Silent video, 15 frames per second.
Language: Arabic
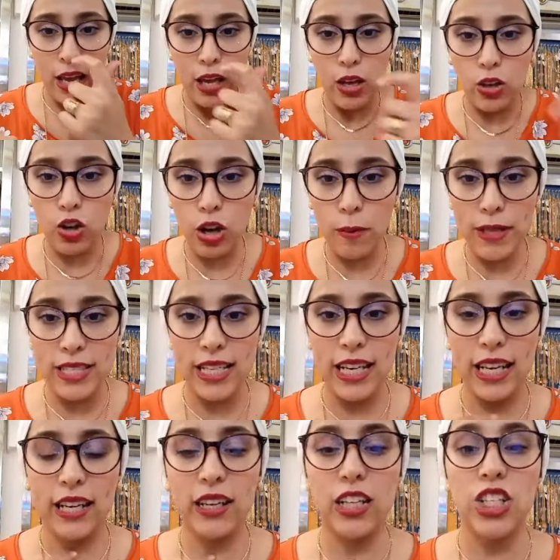الكورميط ديال
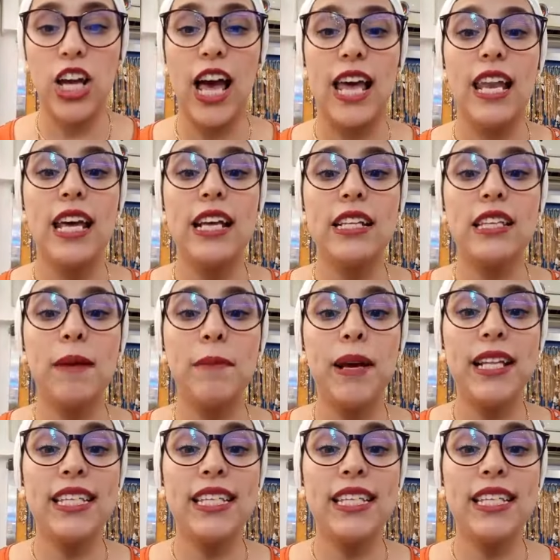العنق شحال الثمن